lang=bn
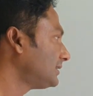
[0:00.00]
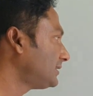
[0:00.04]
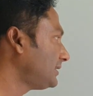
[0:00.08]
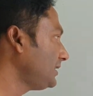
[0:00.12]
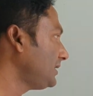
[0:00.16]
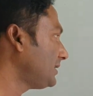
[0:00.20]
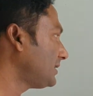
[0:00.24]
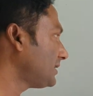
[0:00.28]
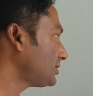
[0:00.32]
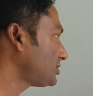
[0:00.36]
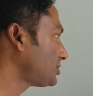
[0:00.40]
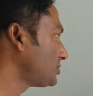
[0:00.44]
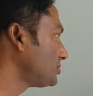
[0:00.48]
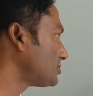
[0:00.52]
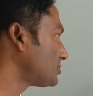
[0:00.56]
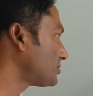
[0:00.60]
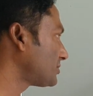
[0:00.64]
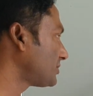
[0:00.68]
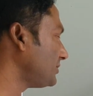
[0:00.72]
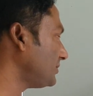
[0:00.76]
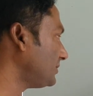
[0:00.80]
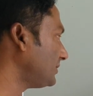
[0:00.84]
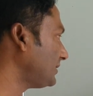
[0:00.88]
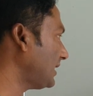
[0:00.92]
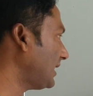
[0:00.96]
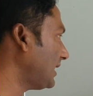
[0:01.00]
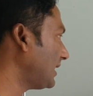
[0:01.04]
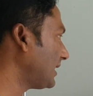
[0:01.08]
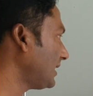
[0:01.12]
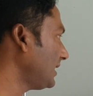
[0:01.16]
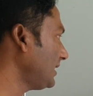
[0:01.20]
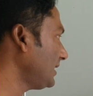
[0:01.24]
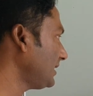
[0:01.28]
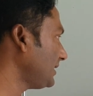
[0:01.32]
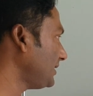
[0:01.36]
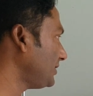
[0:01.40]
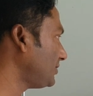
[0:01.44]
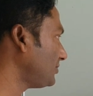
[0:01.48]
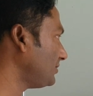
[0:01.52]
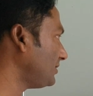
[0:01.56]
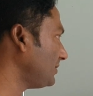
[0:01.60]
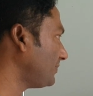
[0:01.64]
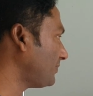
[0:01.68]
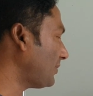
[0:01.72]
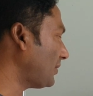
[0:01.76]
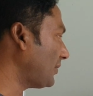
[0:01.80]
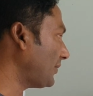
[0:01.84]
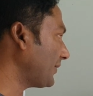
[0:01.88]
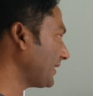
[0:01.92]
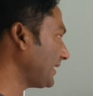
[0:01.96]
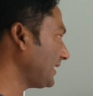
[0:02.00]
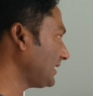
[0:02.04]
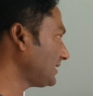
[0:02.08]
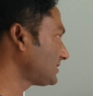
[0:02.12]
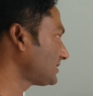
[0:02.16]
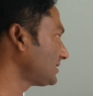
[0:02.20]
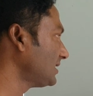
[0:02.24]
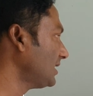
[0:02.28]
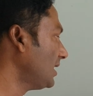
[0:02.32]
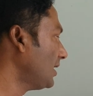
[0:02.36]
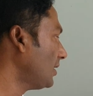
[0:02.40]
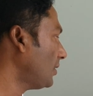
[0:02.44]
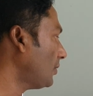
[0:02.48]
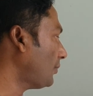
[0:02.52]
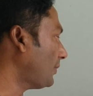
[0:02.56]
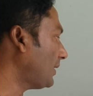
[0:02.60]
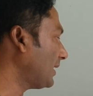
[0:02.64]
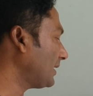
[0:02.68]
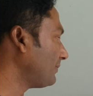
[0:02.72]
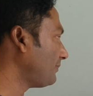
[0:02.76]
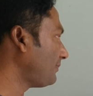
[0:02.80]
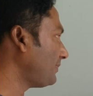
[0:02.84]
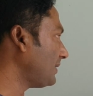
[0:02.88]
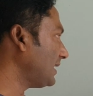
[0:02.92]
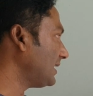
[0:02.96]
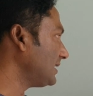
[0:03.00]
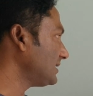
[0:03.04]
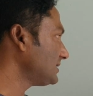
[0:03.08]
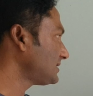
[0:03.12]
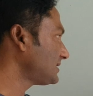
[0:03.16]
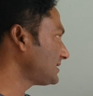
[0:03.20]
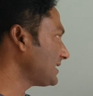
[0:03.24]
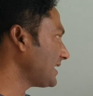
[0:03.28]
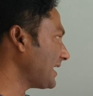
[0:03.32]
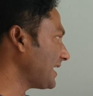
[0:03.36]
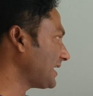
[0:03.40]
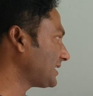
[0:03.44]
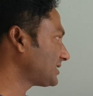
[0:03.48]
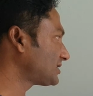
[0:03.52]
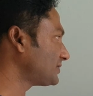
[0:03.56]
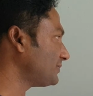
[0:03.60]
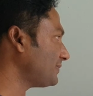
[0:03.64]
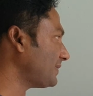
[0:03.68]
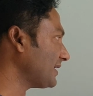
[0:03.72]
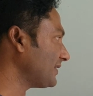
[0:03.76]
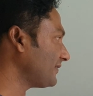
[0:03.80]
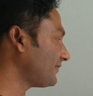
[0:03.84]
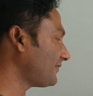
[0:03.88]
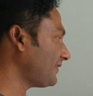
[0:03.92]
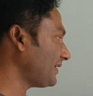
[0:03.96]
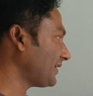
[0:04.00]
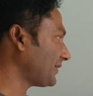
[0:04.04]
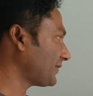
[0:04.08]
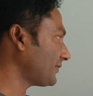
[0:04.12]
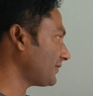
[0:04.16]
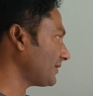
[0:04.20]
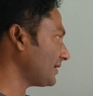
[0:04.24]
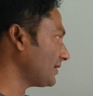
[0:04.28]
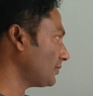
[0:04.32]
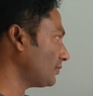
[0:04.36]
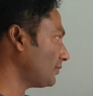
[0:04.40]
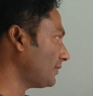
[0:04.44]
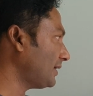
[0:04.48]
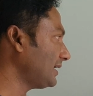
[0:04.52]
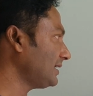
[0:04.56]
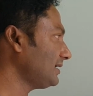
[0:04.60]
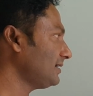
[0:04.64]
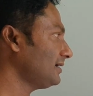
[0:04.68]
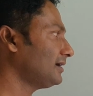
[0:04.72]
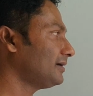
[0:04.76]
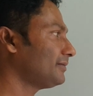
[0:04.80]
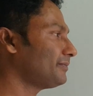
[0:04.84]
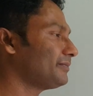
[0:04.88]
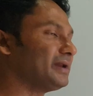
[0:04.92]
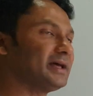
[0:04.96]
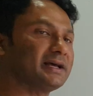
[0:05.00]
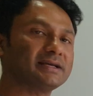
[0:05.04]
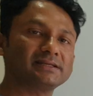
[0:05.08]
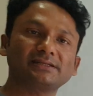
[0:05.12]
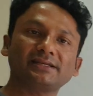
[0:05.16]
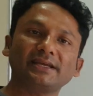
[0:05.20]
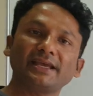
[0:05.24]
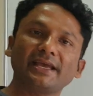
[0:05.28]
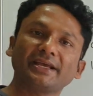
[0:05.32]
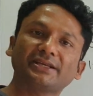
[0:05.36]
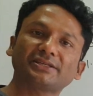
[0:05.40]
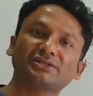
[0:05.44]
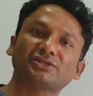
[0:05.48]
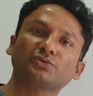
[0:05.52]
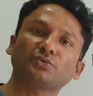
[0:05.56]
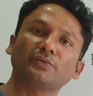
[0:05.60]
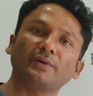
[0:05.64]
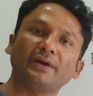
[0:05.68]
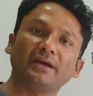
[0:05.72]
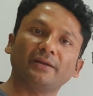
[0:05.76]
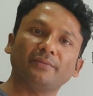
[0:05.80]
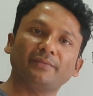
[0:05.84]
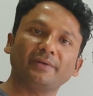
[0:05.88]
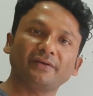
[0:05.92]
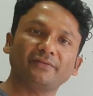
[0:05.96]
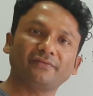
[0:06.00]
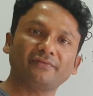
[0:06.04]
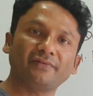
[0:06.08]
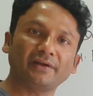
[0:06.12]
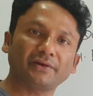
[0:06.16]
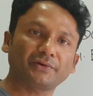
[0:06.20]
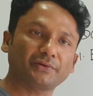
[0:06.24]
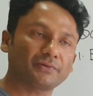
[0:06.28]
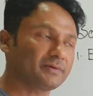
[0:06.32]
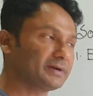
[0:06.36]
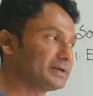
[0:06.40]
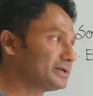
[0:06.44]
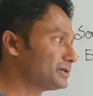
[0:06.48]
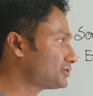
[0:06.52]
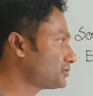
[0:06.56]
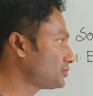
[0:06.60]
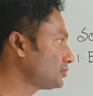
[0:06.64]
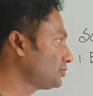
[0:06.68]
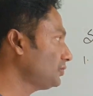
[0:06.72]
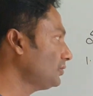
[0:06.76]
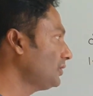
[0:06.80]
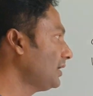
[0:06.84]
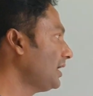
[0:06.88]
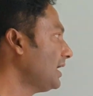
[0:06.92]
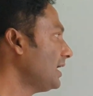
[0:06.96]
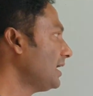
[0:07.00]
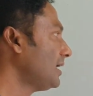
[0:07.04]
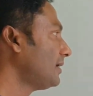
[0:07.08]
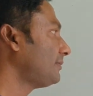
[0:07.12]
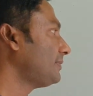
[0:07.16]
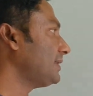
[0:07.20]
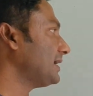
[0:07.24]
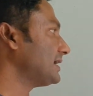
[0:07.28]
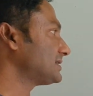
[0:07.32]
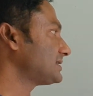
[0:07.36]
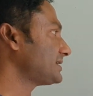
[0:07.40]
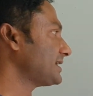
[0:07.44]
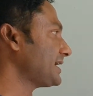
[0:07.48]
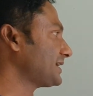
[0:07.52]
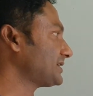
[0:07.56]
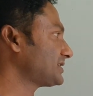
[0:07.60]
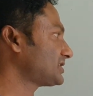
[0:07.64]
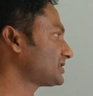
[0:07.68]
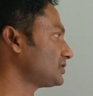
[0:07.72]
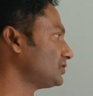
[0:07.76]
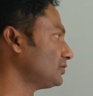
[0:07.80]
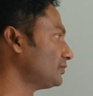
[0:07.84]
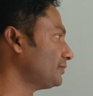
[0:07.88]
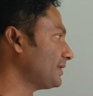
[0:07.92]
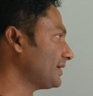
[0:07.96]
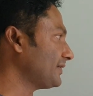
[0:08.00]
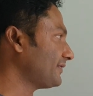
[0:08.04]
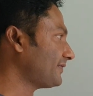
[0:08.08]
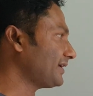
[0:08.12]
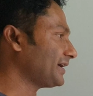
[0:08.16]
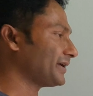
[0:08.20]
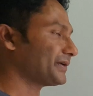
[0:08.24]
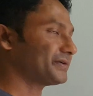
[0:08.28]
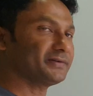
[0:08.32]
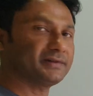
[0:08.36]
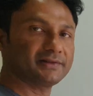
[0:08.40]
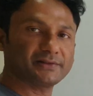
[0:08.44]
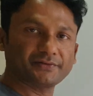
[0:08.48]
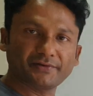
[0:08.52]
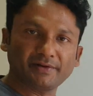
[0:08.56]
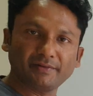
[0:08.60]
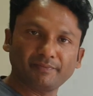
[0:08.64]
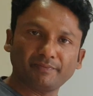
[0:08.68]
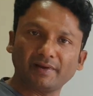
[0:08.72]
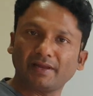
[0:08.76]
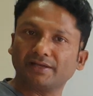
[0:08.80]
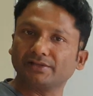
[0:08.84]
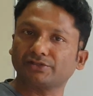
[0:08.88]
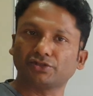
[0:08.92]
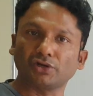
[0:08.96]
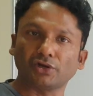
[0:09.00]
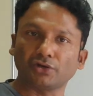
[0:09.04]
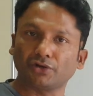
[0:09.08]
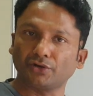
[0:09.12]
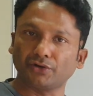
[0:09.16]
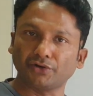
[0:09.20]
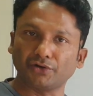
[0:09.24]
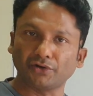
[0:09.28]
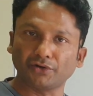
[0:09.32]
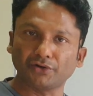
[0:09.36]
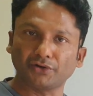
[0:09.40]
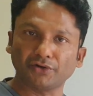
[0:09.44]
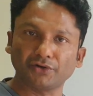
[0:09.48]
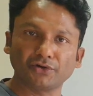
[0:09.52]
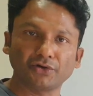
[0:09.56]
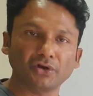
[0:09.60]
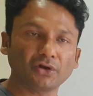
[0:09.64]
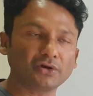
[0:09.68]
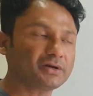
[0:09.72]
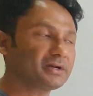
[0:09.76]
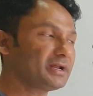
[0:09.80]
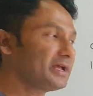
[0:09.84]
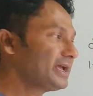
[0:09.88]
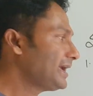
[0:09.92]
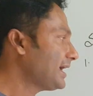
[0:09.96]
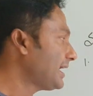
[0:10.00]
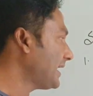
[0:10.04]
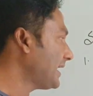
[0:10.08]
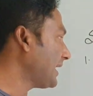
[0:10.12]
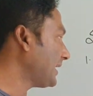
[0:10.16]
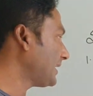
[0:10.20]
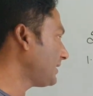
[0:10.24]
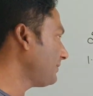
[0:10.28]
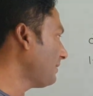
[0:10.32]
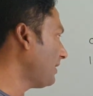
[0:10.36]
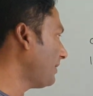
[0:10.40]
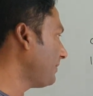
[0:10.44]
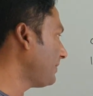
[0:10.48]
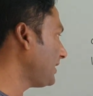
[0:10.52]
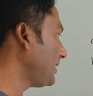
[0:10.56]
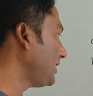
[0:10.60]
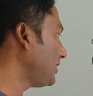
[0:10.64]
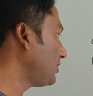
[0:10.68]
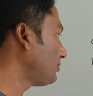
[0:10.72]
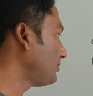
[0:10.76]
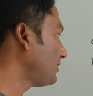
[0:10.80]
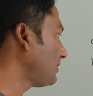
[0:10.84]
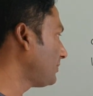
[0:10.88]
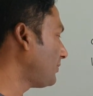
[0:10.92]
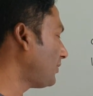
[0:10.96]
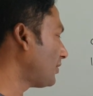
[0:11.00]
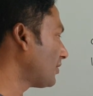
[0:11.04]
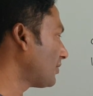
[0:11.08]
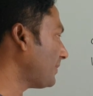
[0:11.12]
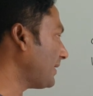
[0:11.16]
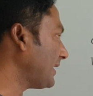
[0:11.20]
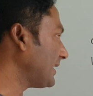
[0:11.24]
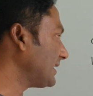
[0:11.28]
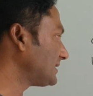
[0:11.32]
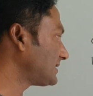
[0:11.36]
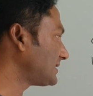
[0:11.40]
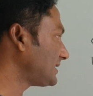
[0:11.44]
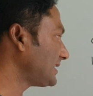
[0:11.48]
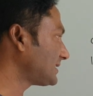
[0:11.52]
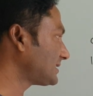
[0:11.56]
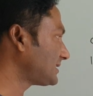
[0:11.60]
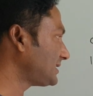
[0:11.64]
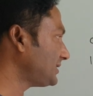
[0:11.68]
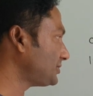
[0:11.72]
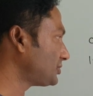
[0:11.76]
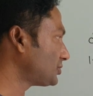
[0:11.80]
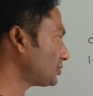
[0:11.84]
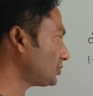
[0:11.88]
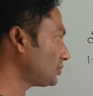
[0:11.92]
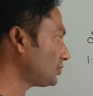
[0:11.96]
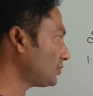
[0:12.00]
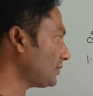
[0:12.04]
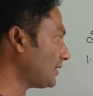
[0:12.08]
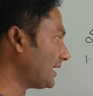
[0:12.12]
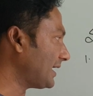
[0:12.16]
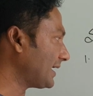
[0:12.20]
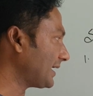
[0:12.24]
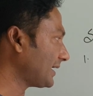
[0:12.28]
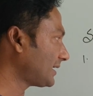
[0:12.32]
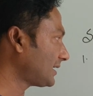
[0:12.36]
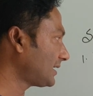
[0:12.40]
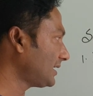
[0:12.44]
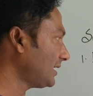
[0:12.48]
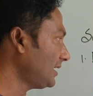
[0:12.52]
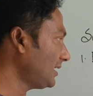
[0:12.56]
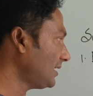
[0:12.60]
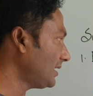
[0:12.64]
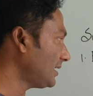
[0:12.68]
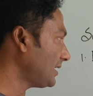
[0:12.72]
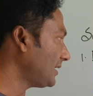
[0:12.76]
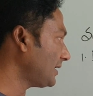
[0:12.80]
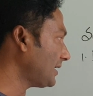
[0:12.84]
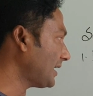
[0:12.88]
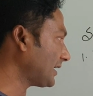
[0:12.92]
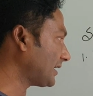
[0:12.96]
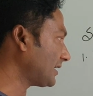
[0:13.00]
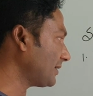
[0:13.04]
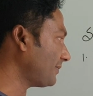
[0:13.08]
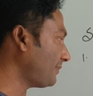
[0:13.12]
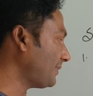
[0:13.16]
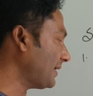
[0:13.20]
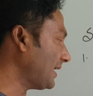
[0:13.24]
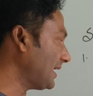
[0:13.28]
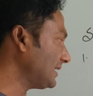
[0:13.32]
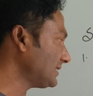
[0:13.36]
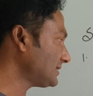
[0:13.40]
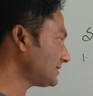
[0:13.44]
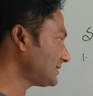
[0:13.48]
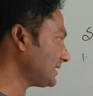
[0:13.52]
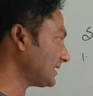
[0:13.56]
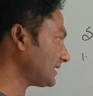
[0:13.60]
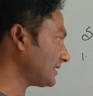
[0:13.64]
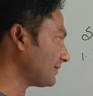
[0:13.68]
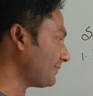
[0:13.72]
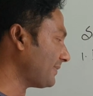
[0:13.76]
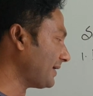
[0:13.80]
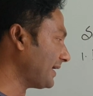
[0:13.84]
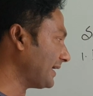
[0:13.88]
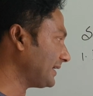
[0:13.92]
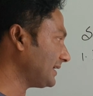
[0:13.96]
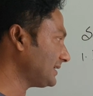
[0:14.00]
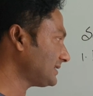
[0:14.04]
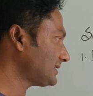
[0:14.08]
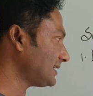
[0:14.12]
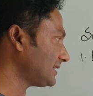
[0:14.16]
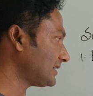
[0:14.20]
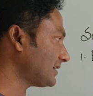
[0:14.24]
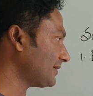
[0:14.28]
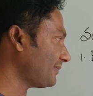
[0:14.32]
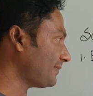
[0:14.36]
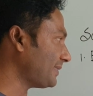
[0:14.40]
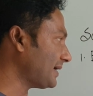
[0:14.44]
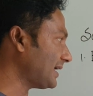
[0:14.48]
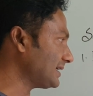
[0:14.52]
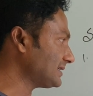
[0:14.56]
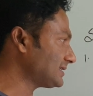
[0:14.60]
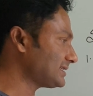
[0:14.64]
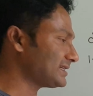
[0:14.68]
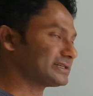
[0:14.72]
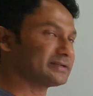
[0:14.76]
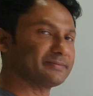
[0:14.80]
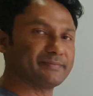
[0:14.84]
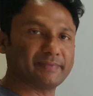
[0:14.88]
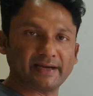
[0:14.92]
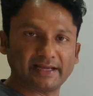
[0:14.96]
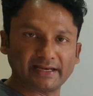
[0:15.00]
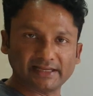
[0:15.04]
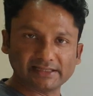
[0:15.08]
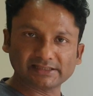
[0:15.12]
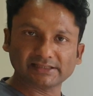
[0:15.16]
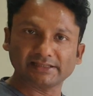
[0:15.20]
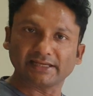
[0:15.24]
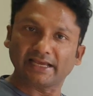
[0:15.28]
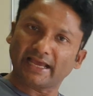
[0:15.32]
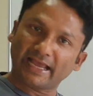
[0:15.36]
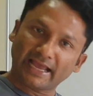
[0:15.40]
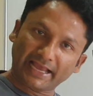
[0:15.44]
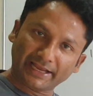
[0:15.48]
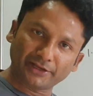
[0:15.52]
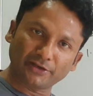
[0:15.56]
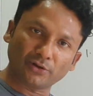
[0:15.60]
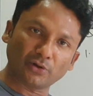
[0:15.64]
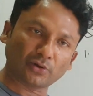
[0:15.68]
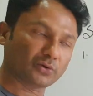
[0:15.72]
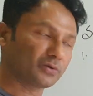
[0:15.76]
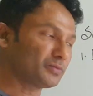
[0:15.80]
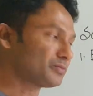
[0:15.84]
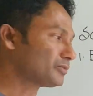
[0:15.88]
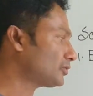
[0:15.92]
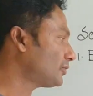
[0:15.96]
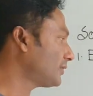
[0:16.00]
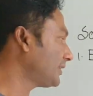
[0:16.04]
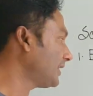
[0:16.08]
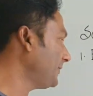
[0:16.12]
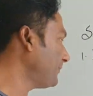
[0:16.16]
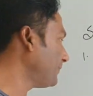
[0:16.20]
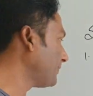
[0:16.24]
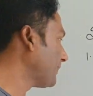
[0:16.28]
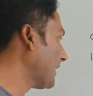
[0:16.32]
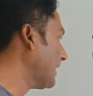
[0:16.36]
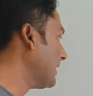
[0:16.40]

তিনটা সূচকীয় ধারা ই টু দি পাওয়ার এক্স ওয়ান প্লাস এক্স বাই ফ্যাক্টোরিয়াল ওয়ান প্লাস এক্স স্কোয়ার বাই ফ্যাক্টোরিয়াল টু প্লাস এক্স কিউব বাই ফ্যাক্টোরিয়াল থ্রি প্লাস ডট ডট ডট ডট ডট একইভাবে ইটু দি পাওয়ার মাইনাস এক্সের জন্য আরেকটা একটা প্লাস একটা মাইনাস একটা প্লাস একটা মাইনাস একই রকম করে